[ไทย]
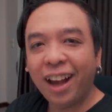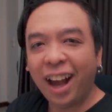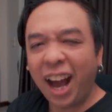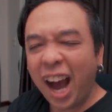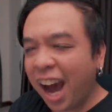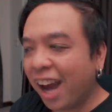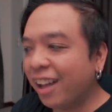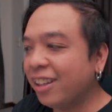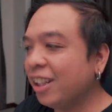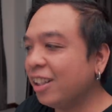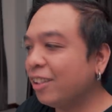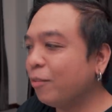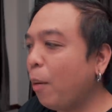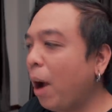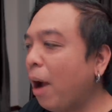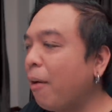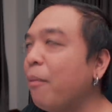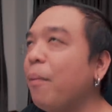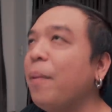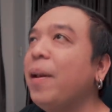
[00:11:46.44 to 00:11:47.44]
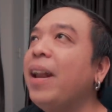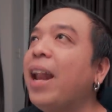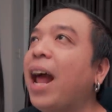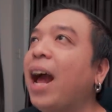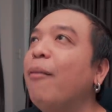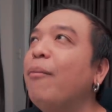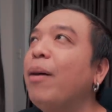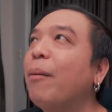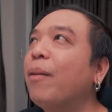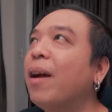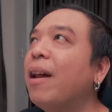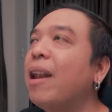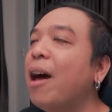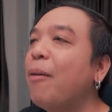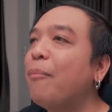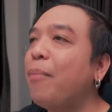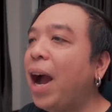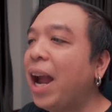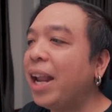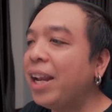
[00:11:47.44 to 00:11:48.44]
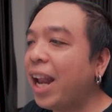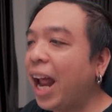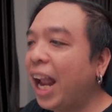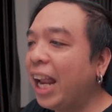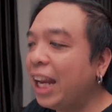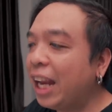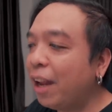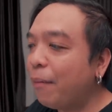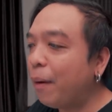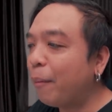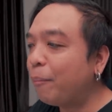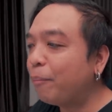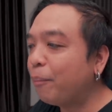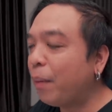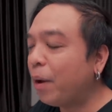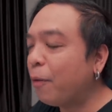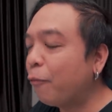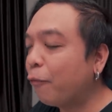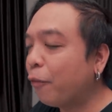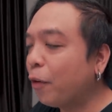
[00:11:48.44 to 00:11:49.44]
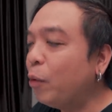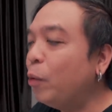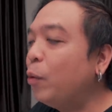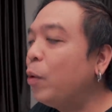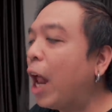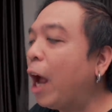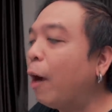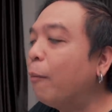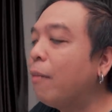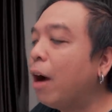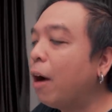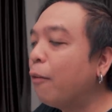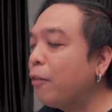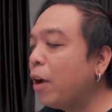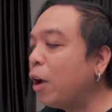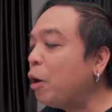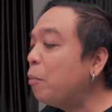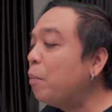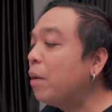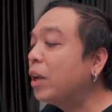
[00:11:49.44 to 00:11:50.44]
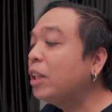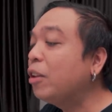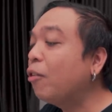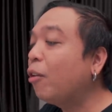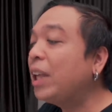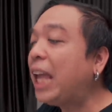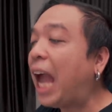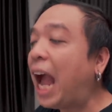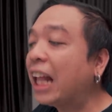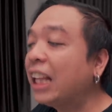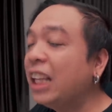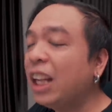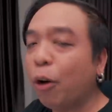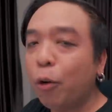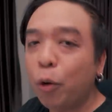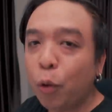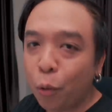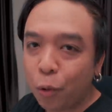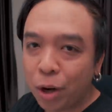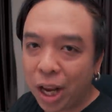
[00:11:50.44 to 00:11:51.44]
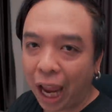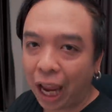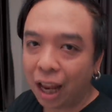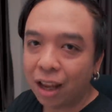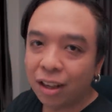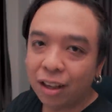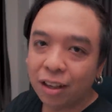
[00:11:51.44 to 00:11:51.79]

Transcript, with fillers: เออ นึกภาพว่าเป็นหนังแบบกำลังภายในและแบบเป็นฟิลหนังมาเวลเหมือนตัวอย่างที่เราดูเนี่ย